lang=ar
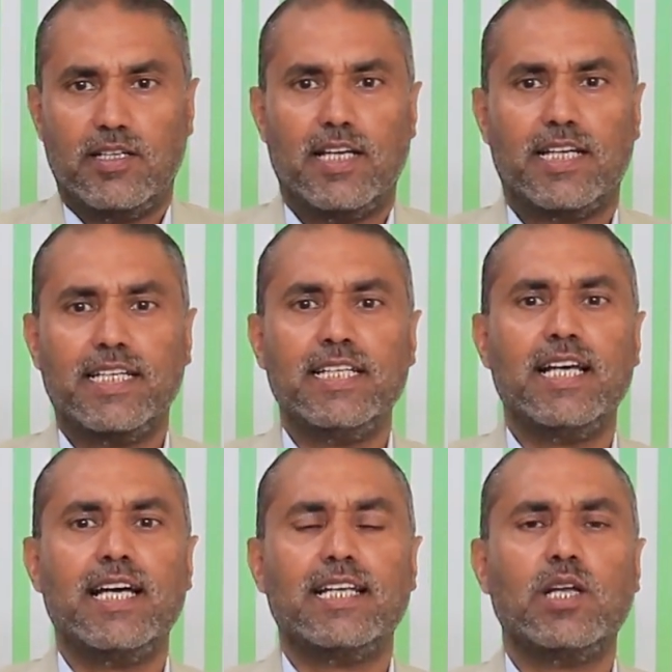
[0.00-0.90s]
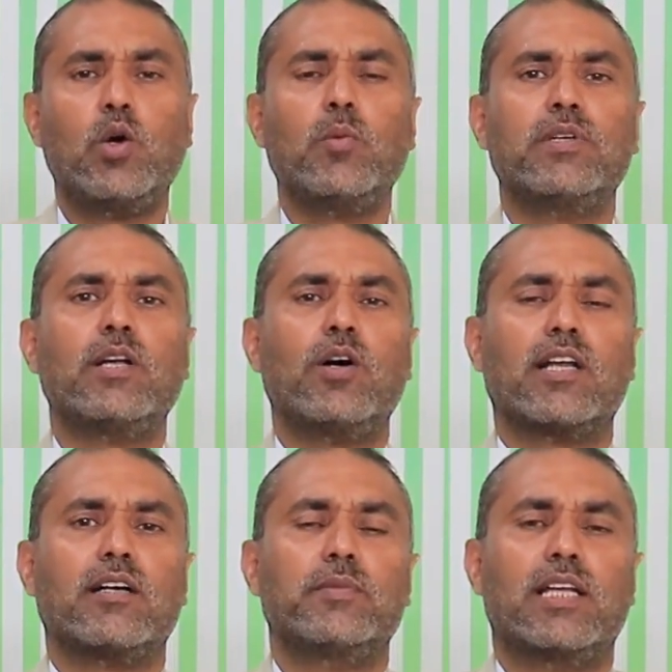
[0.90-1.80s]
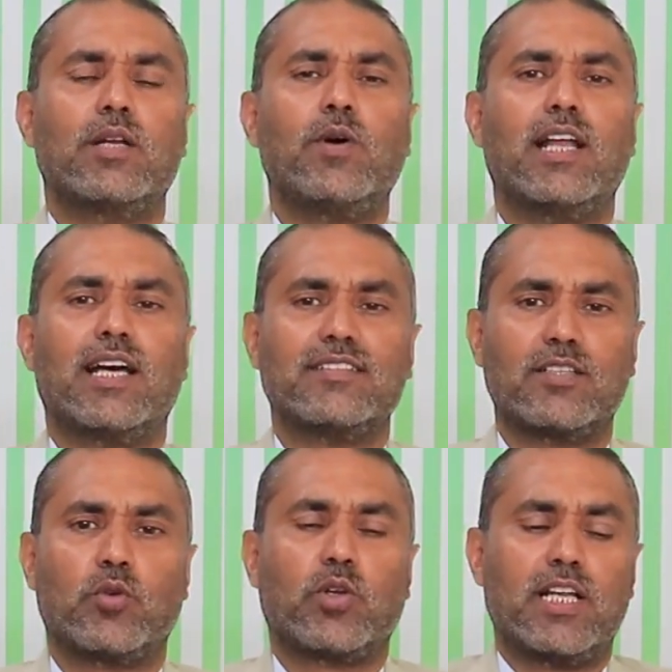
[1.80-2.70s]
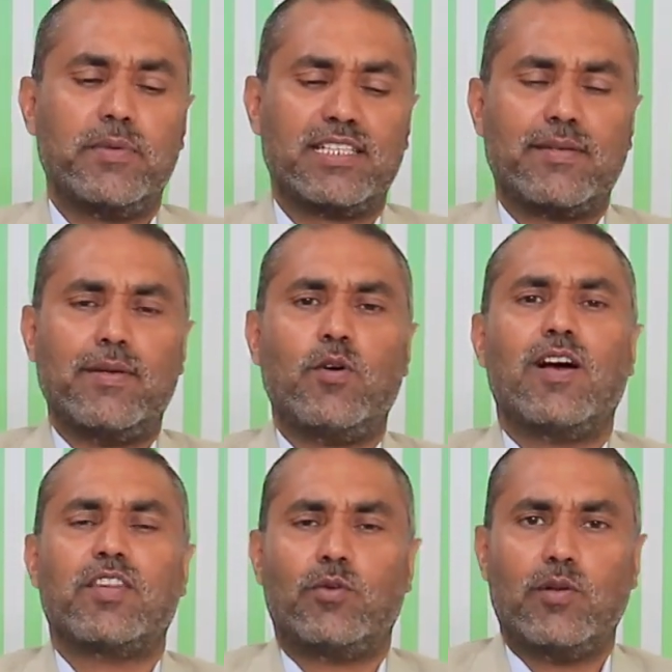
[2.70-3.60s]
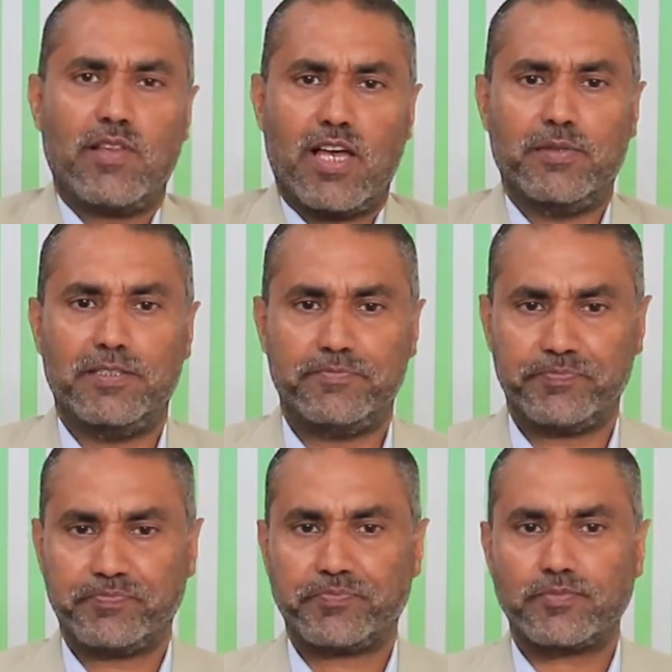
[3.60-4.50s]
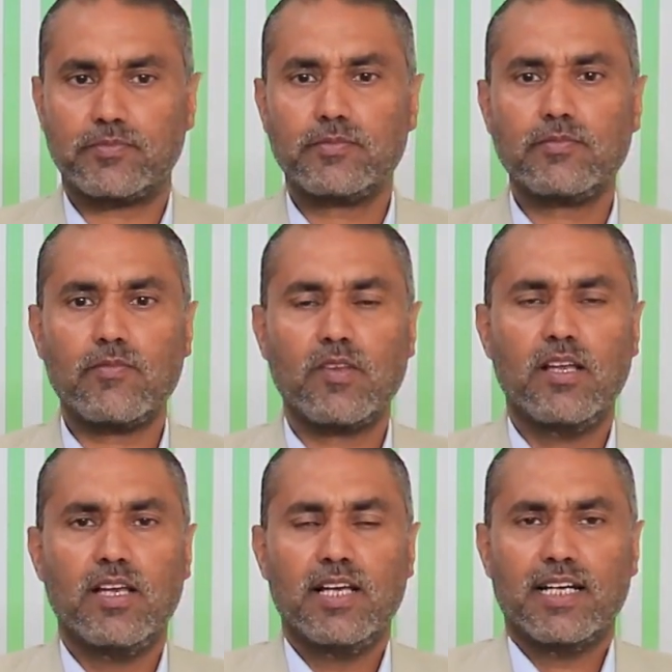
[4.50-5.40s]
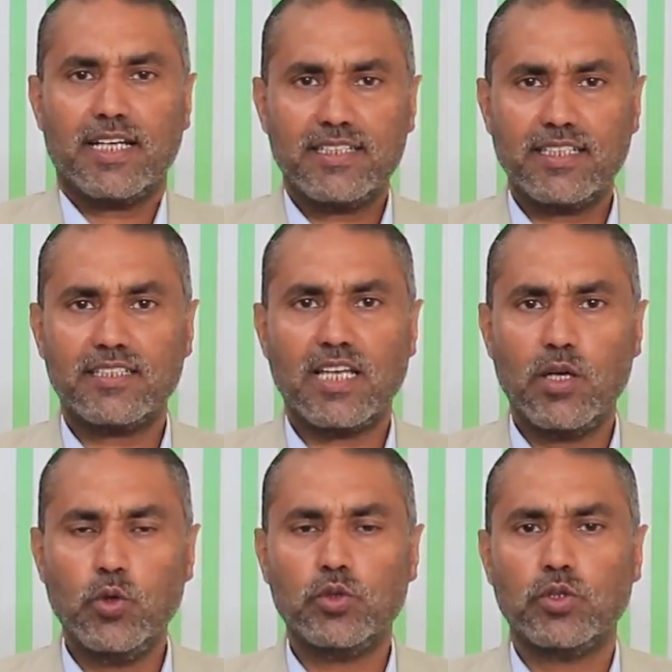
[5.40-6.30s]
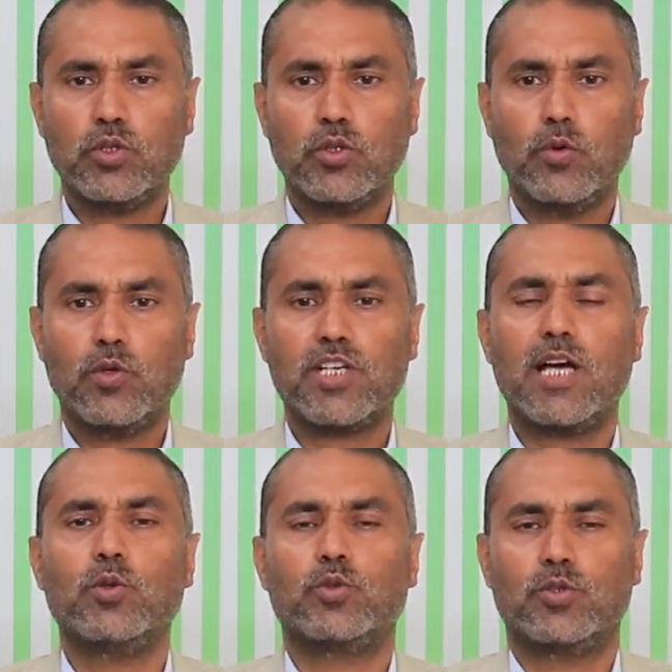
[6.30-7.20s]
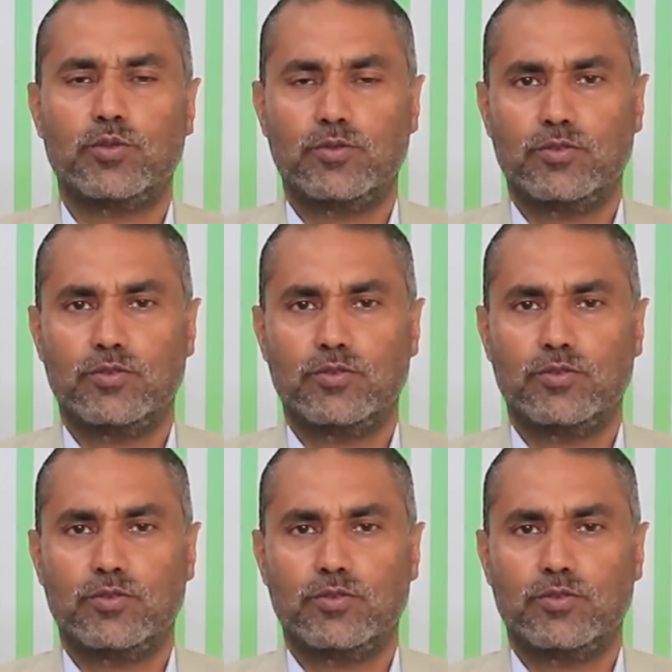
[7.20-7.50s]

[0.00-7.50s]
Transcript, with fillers: لكنها نوع من نوع من انواع القص القراري بحسب المواضيع والمضامين قصة طالوت وجالوت